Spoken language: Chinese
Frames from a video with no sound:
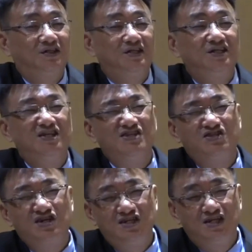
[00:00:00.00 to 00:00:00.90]
你的
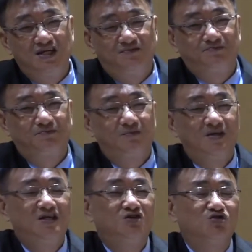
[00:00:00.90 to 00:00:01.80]
真理，
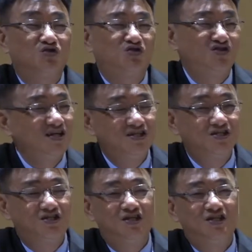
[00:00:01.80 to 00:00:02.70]
你所学的
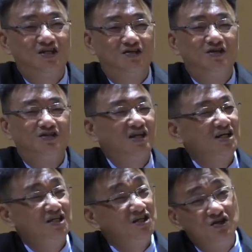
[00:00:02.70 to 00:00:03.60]
真理，在
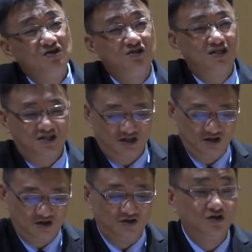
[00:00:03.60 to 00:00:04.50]
你用的时
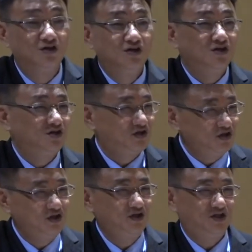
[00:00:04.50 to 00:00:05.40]
候，
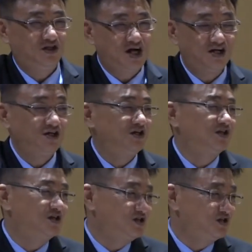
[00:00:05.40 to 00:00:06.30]
是让你
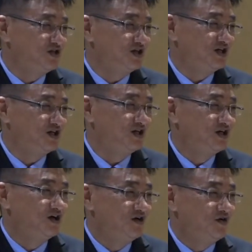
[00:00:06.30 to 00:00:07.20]
得胜呢，
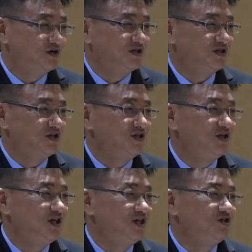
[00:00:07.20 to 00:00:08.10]
或者是
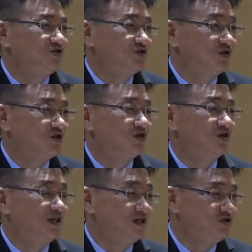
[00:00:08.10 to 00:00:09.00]
你所
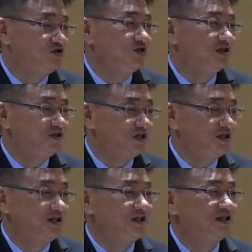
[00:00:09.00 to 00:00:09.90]
认识的
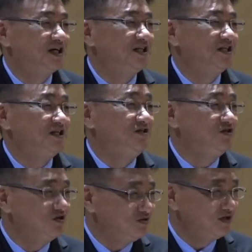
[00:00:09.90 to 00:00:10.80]
真理，在你
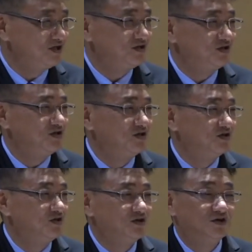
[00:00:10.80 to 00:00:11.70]
用的时
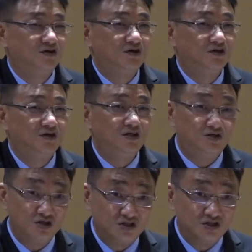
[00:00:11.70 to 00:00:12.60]
候，你
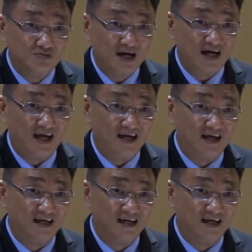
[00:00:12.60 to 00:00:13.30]
却失败。